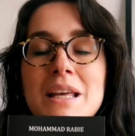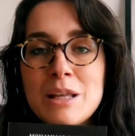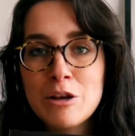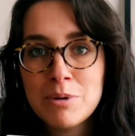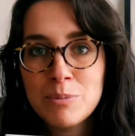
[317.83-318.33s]

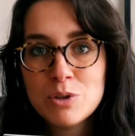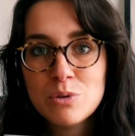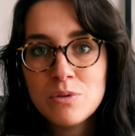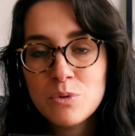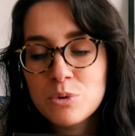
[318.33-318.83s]
énormément
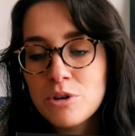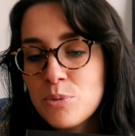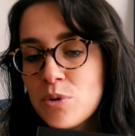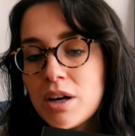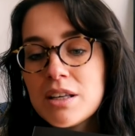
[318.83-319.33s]
ce livre
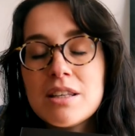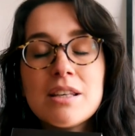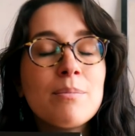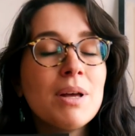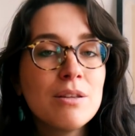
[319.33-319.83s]
contemporain
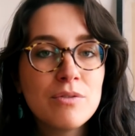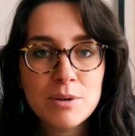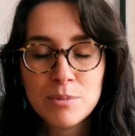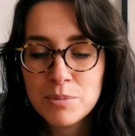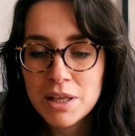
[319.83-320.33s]
qui est
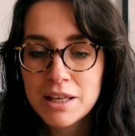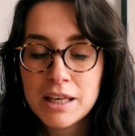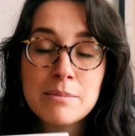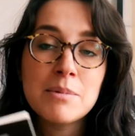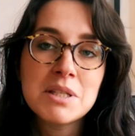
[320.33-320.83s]
magnifiquement bien
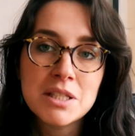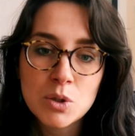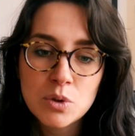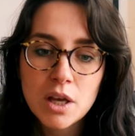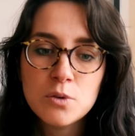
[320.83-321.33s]
écrit, même si
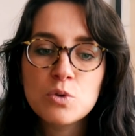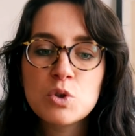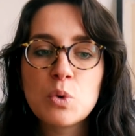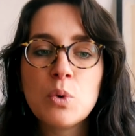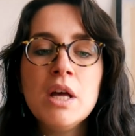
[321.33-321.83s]
c'est une
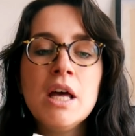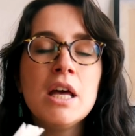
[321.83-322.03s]
traduction